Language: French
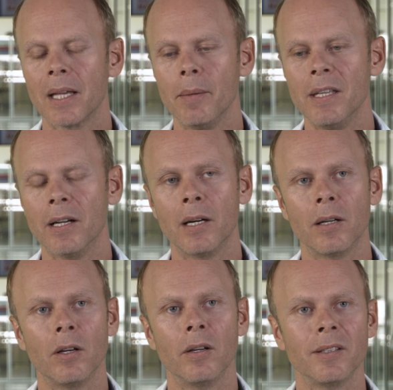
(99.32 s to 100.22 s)
eh
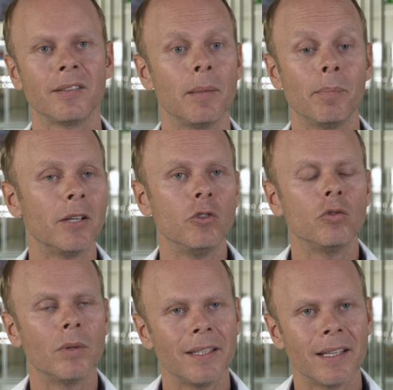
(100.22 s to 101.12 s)
bien, euh, c'est pas du
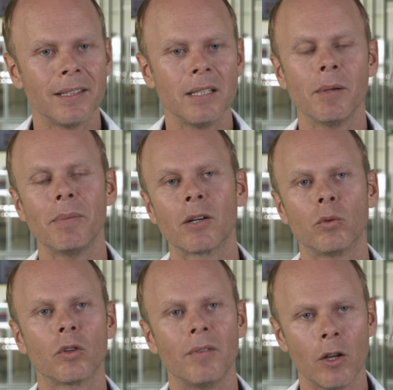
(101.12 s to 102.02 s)
tout interdit, mais par
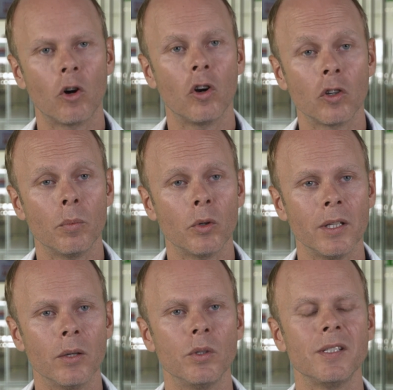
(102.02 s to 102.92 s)
contre, on va leur
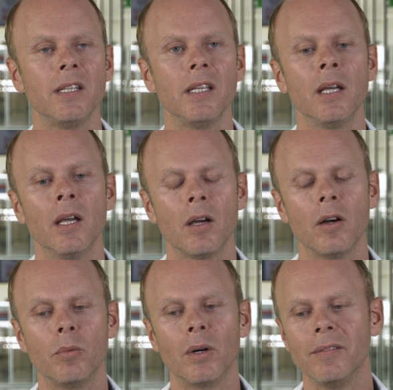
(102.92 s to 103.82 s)
recommander aussi,
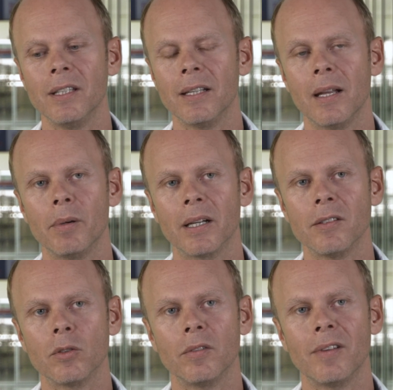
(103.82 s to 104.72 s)
euh, pour éviter
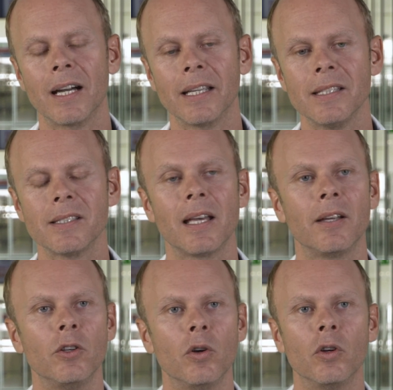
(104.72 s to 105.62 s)
l'apparition de varices,
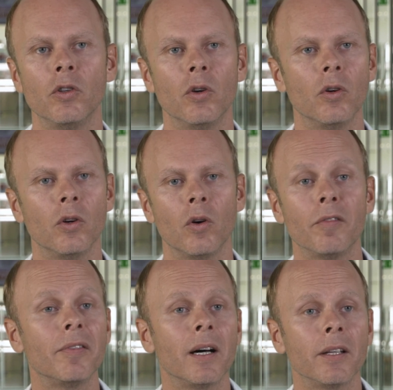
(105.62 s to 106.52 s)
de, de,
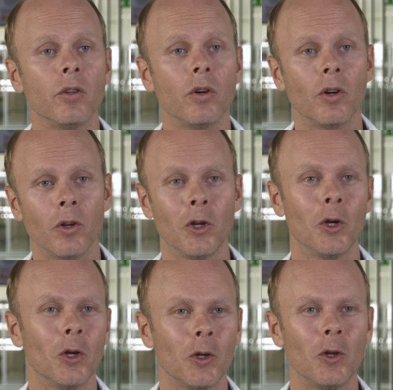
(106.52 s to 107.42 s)
enfin, de
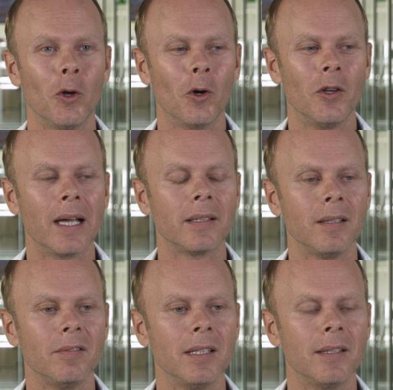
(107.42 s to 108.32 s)

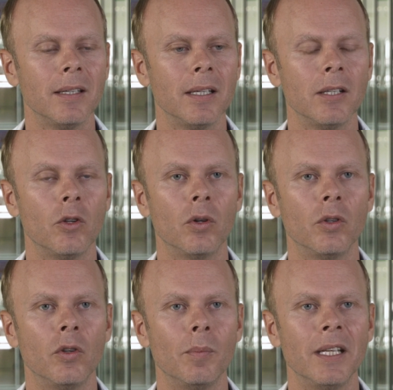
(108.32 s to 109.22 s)
d'activité,
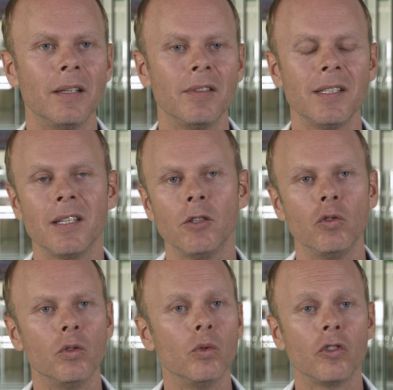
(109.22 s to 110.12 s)
de, bénéficier
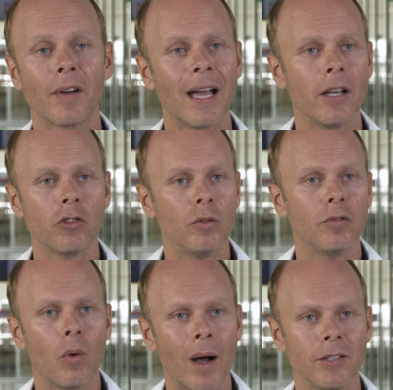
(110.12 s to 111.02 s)
d'une douche fraîche ou
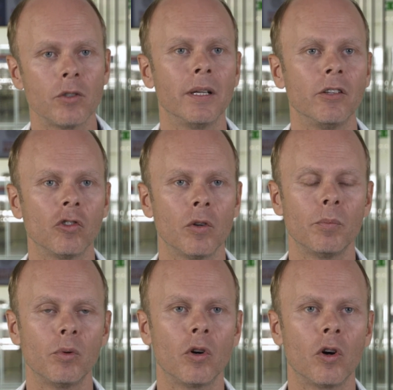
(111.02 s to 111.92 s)
froide sur les
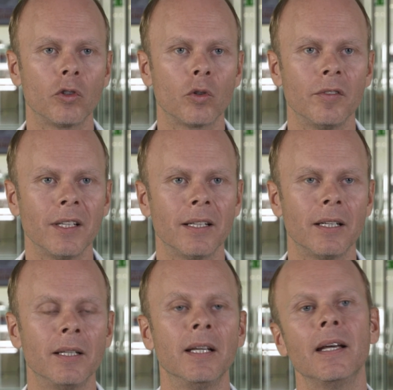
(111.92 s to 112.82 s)
jambes pour retrouver
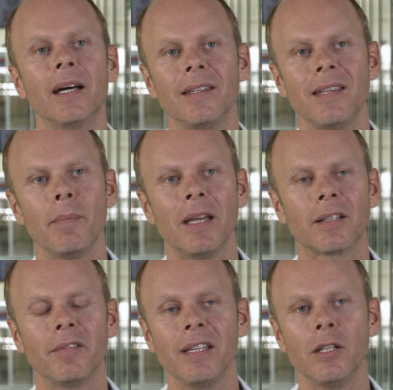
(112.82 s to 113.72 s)
un, un
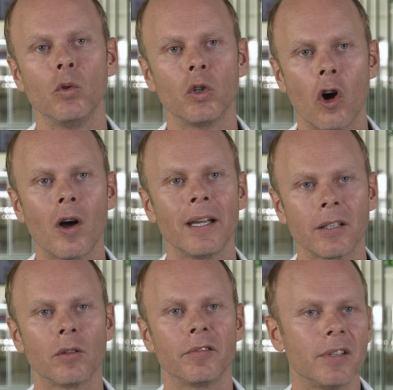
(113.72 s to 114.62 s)
diamètre veineux
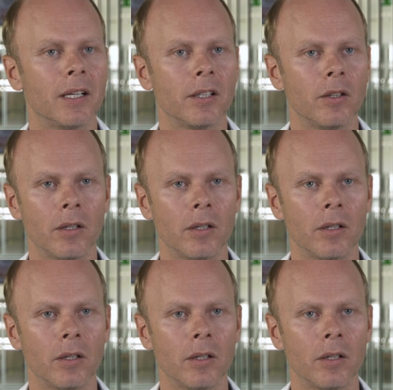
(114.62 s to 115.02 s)
correct en fin